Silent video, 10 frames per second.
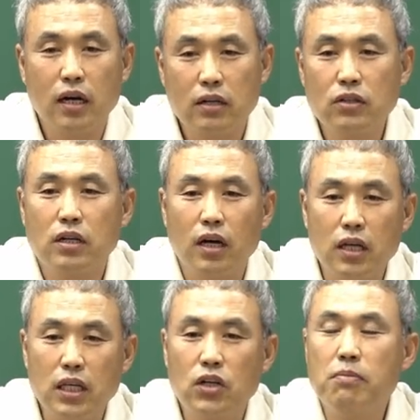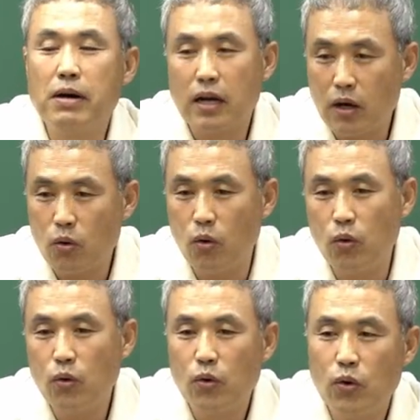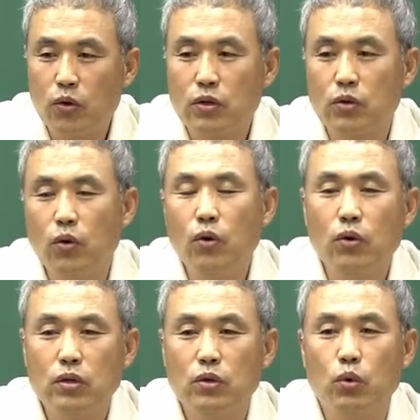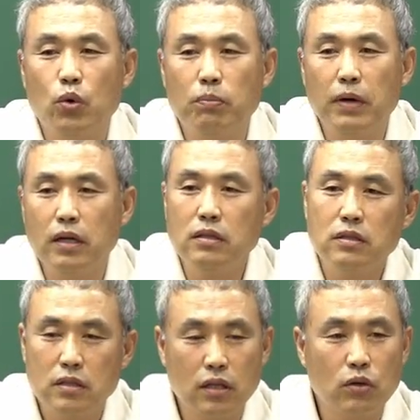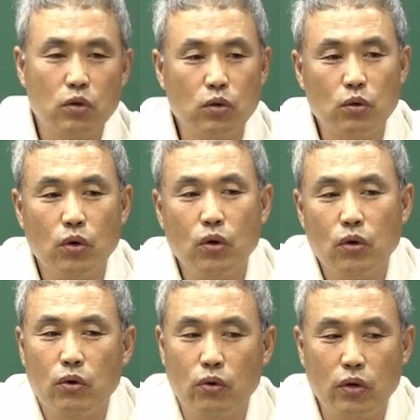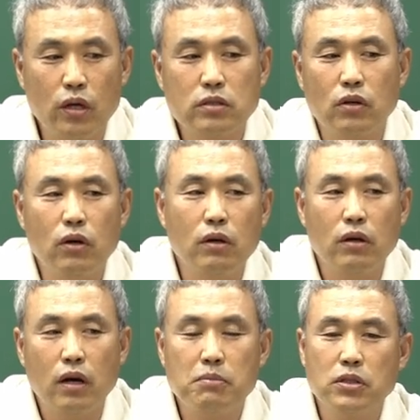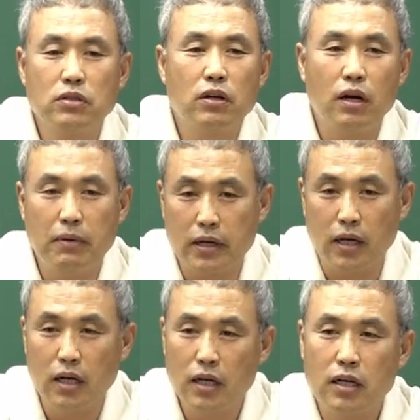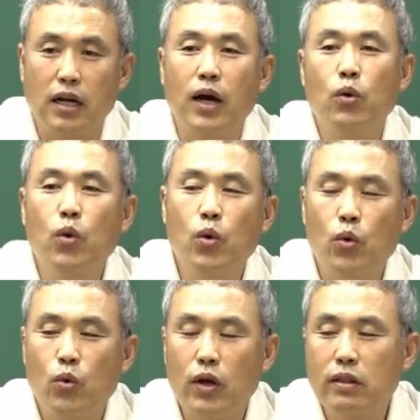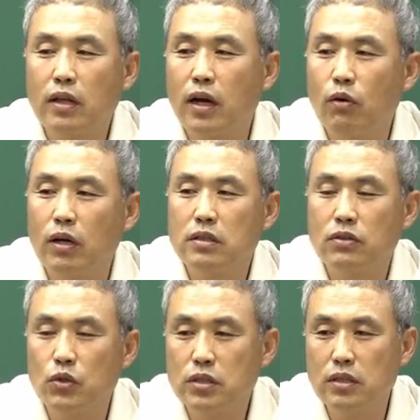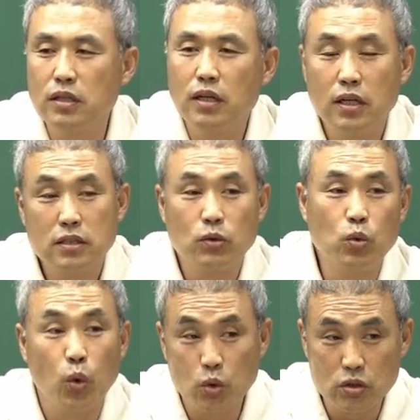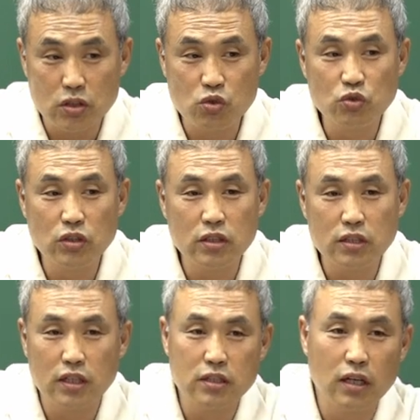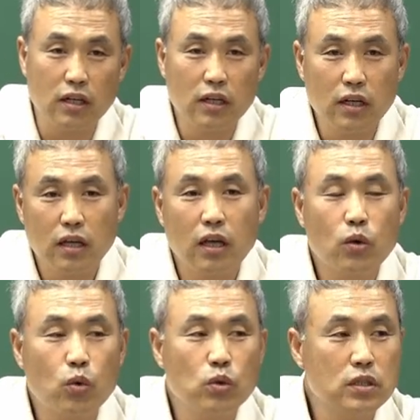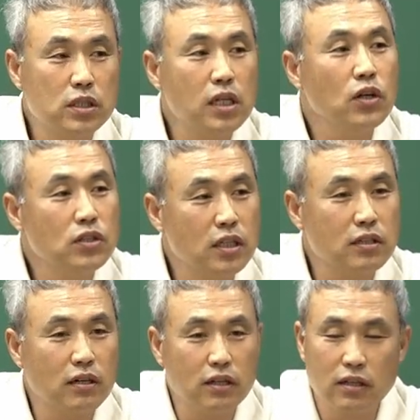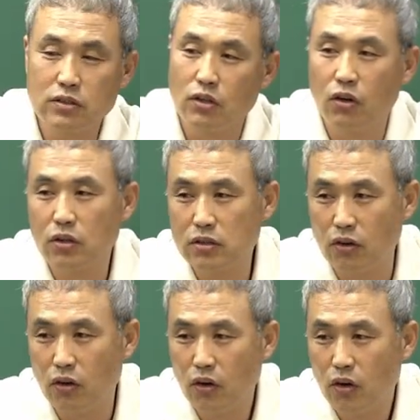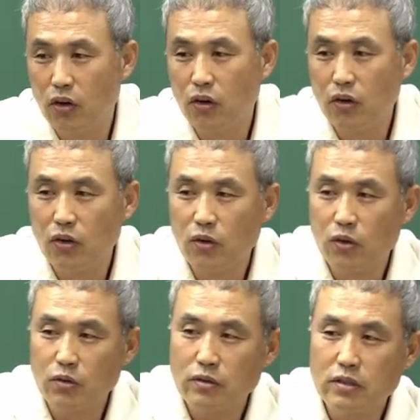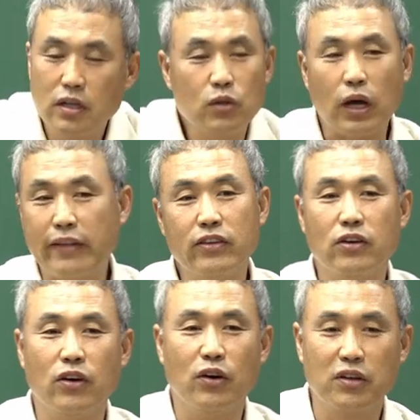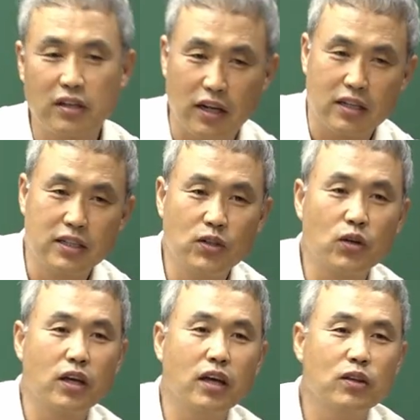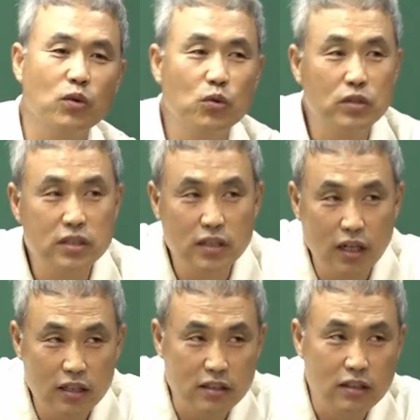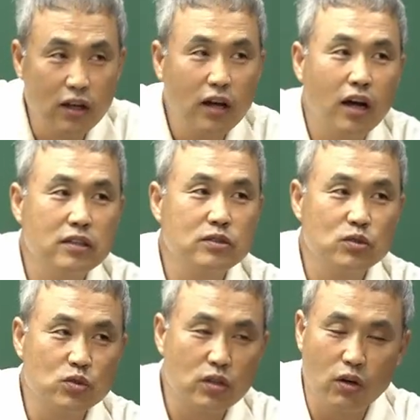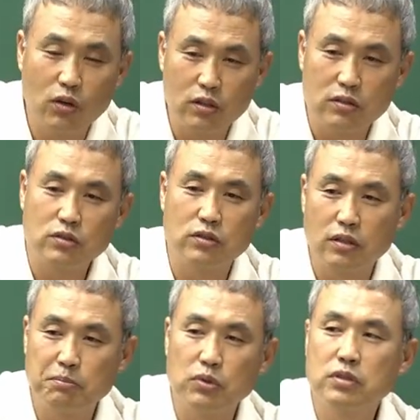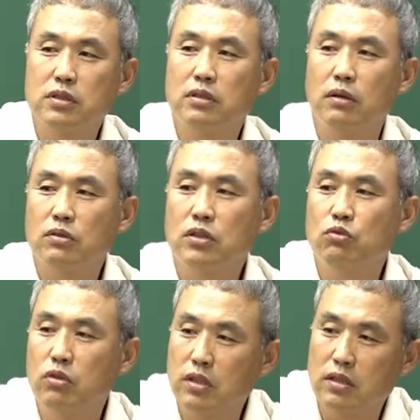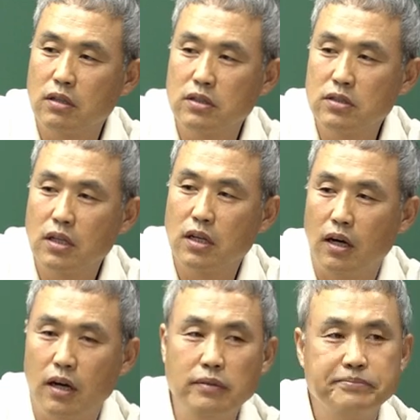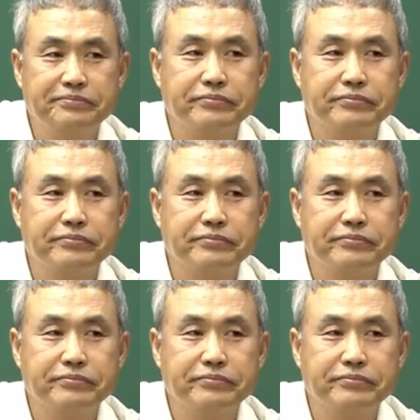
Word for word: 그러니까 이것만 하고 그리고 이것만 제대로 어, 해서 한번 들어가 봐라. 라고 했다라고 하는 것을 지금 5년째, 6년째 이제 했고, 이제 7년째 들어가네요. 그죠? 그래서 그래도 안 들어요. 그러니까 그렇게 해도 우리 지난 한 6개월, 지금 이제 9월달 들어갔으니까